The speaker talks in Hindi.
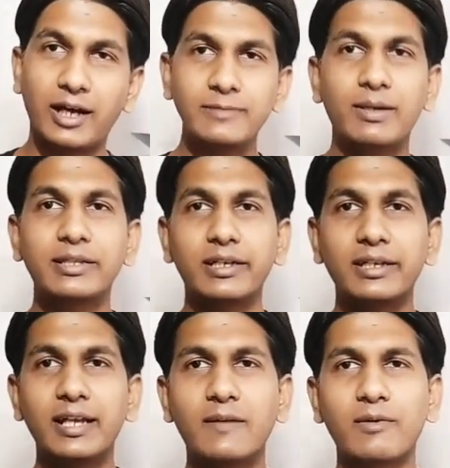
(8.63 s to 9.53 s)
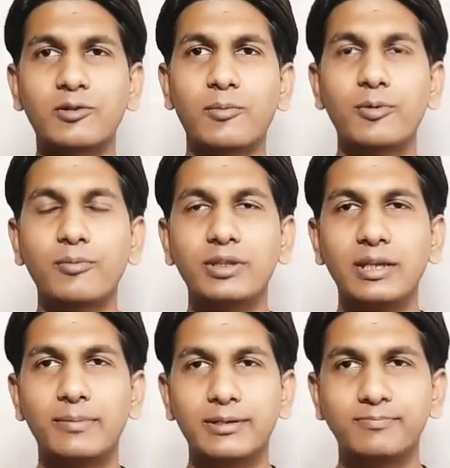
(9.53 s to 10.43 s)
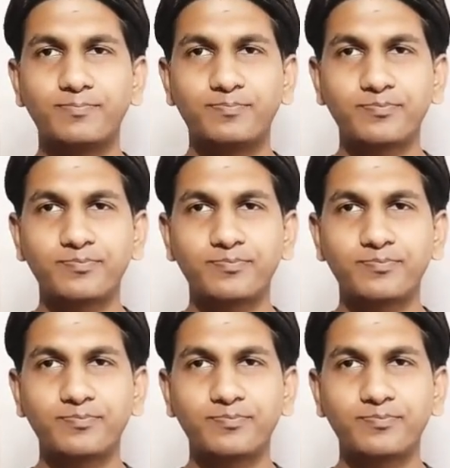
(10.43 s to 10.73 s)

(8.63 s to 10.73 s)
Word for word: आज बात करेंगे एक महत्वपूर्ण मुद्दे पर